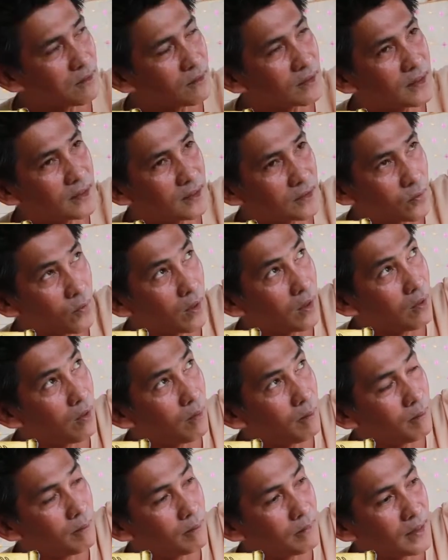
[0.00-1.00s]
อต้องขึ้นทวนล
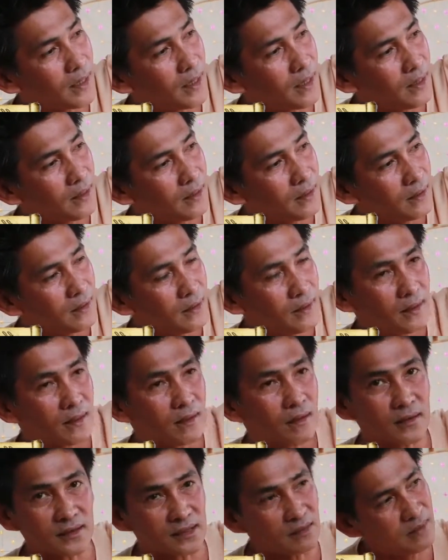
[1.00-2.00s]
มนะ
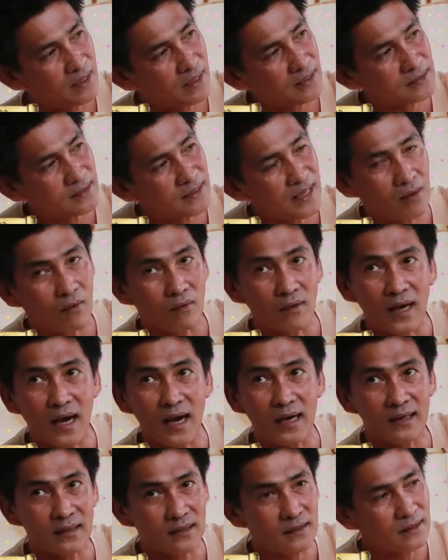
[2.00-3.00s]
ก็จะมีลักษณะของ
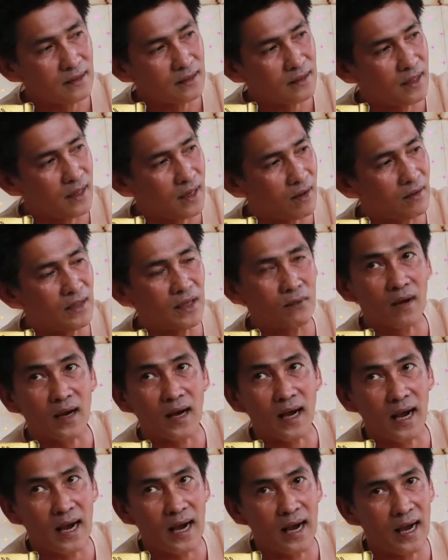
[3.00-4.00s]
การเขาเรียกว่า
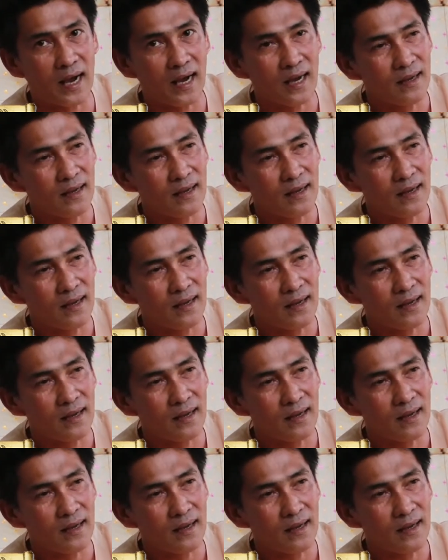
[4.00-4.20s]
ขา